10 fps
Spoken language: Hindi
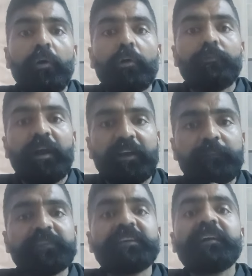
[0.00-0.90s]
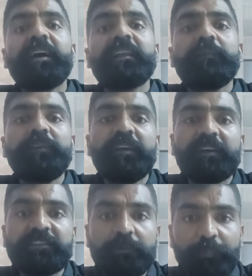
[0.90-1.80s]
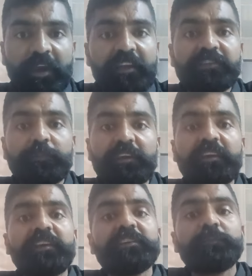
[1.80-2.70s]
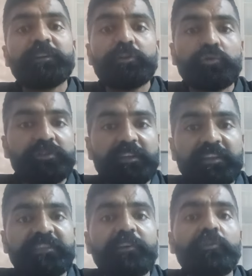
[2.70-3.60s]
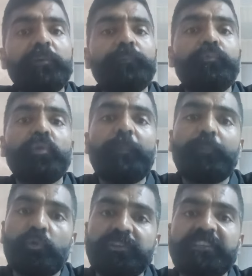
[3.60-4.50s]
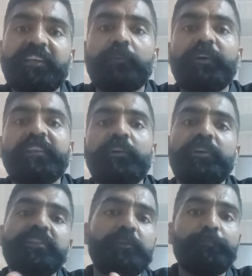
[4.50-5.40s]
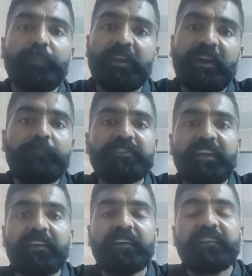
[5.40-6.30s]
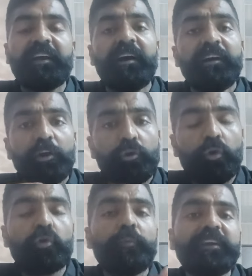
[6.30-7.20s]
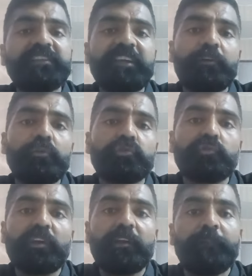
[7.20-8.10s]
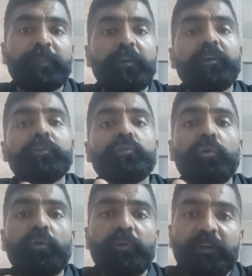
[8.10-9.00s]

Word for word: और वाकई में सरकार ने भी एक अच्छी पहल इसमें की कि इस भर्ती को जल्दी से इन्होंने पूरा प्रोसेस करवा दिया और अंतिम परिणाम जारी कर दिया डॉक्यूमेंट चेक हो चुके तो